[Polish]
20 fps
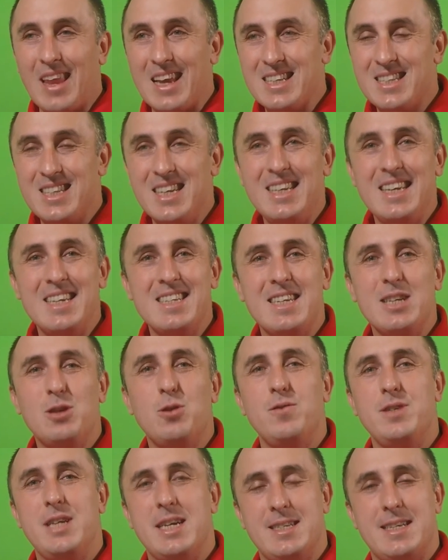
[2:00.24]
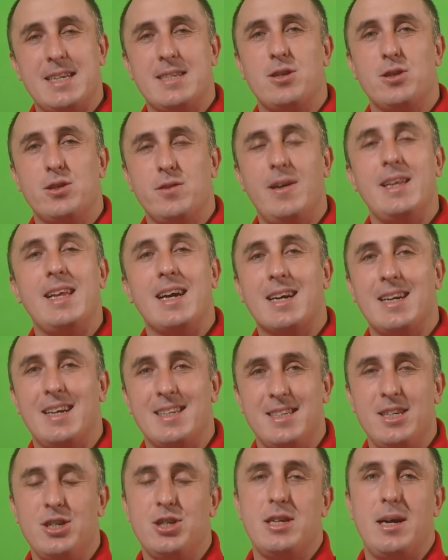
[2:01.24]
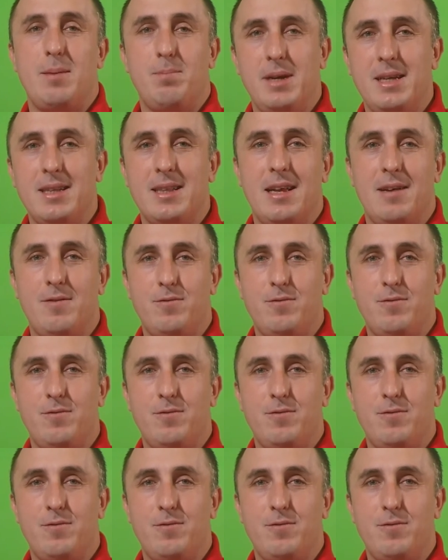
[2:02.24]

z tych języków, gdzie jest zastosowana klasyczna pętla